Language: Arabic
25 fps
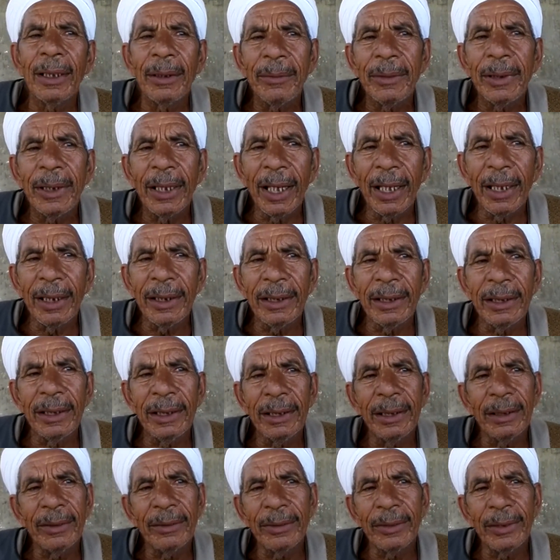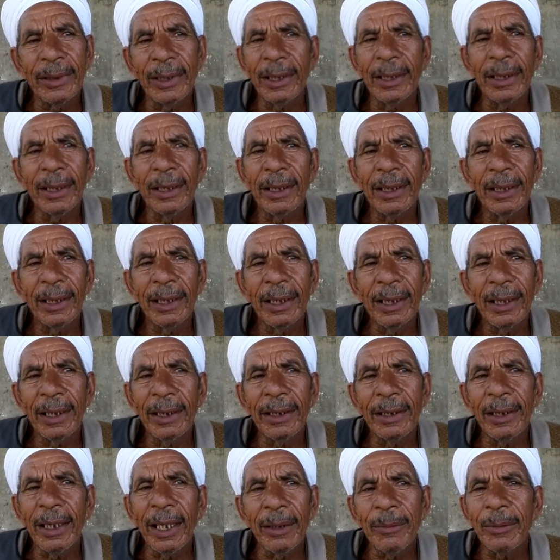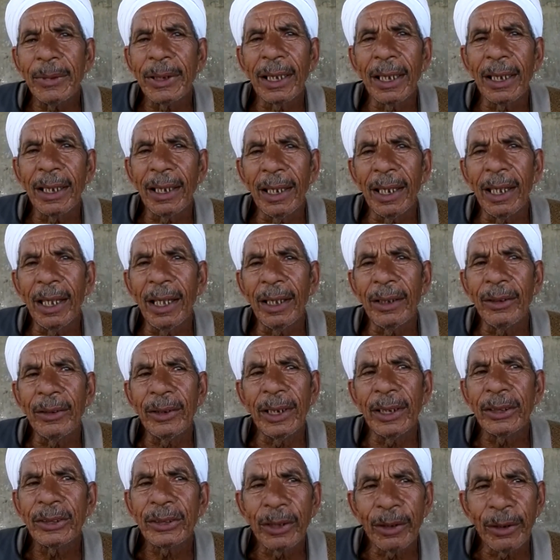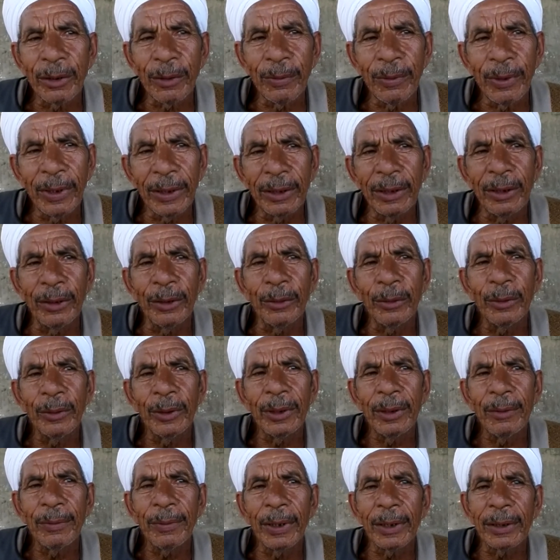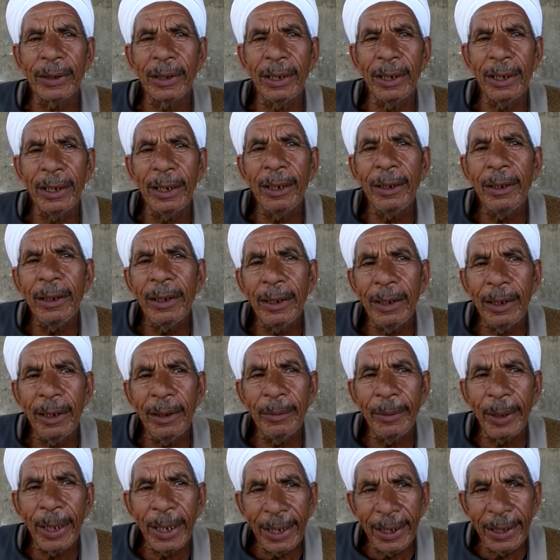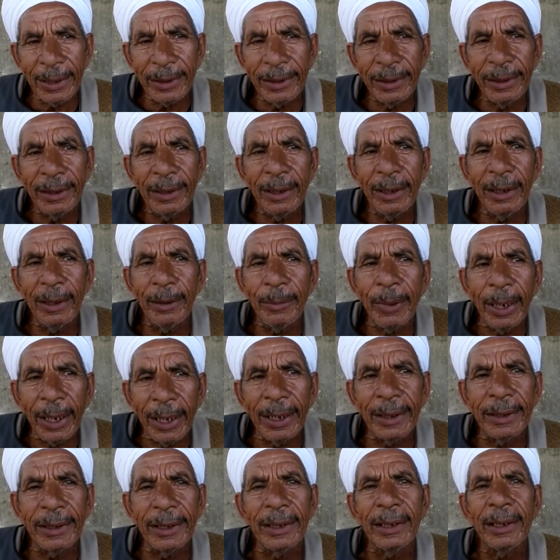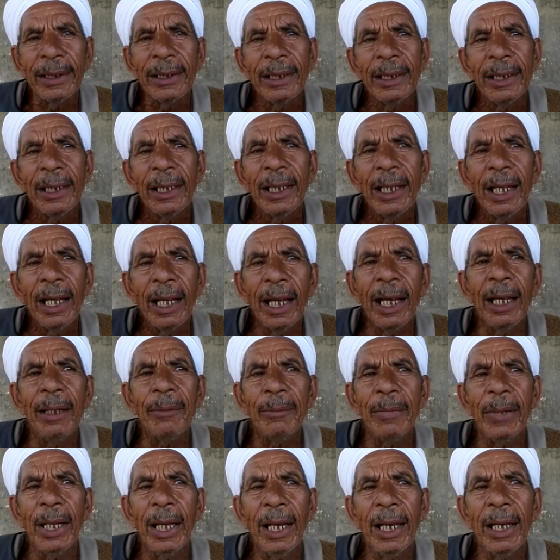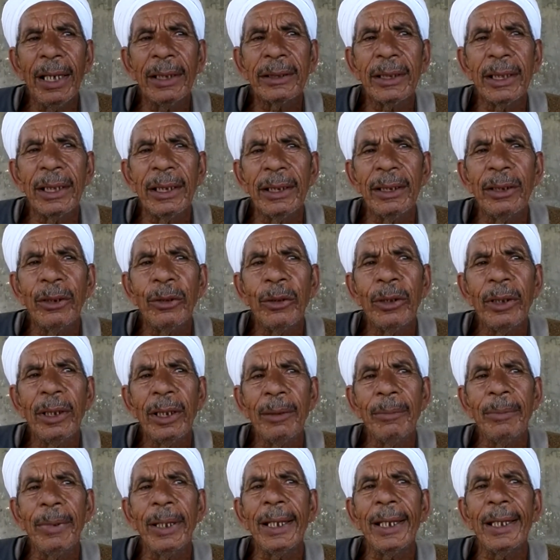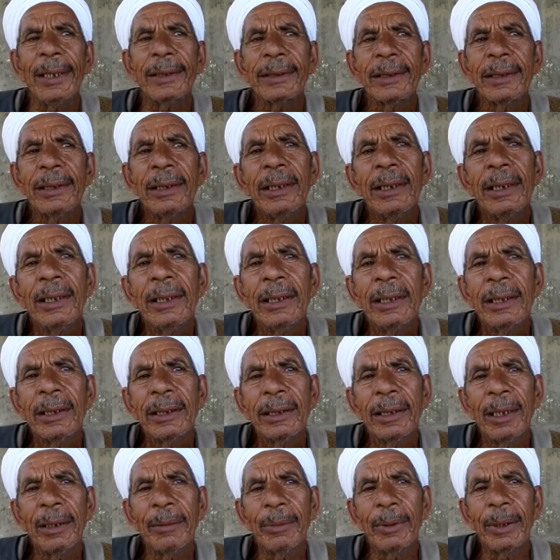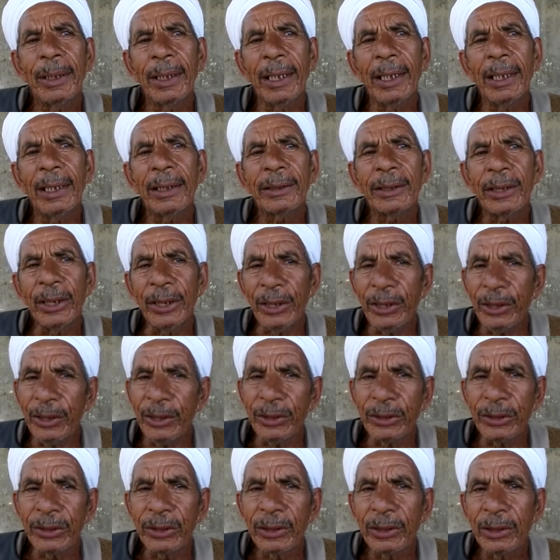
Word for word: يعني نحمد الله ونشكر فضله والفضل لبلد لبلدي أهم حاجة إنه البلد تبقى تعيش